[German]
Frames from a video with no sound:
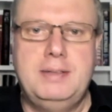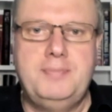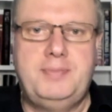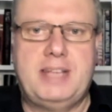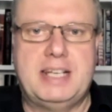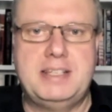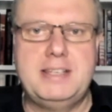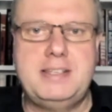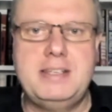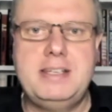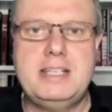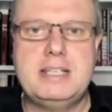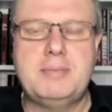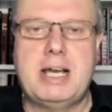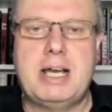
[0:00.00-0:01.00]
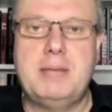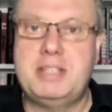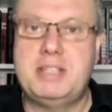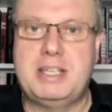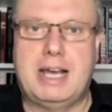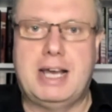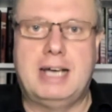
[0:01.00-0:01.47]
Das ist in diesem Jahr ein
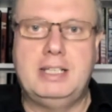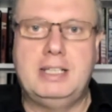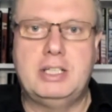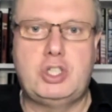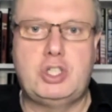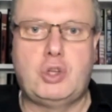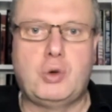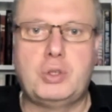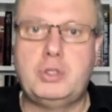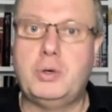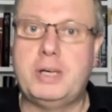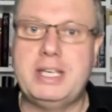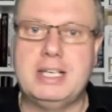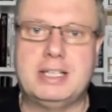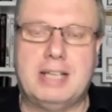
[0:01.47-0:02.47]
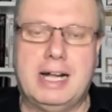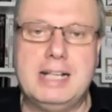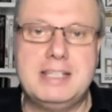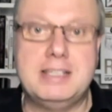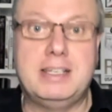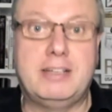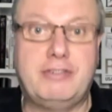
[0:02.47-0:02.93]
bisschen anders strukturiert als
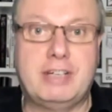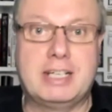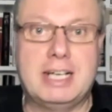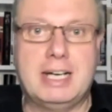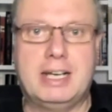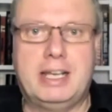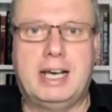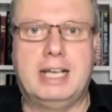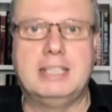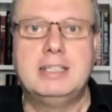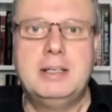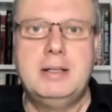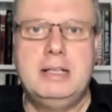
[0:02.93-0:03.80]
in der Vergangenheit.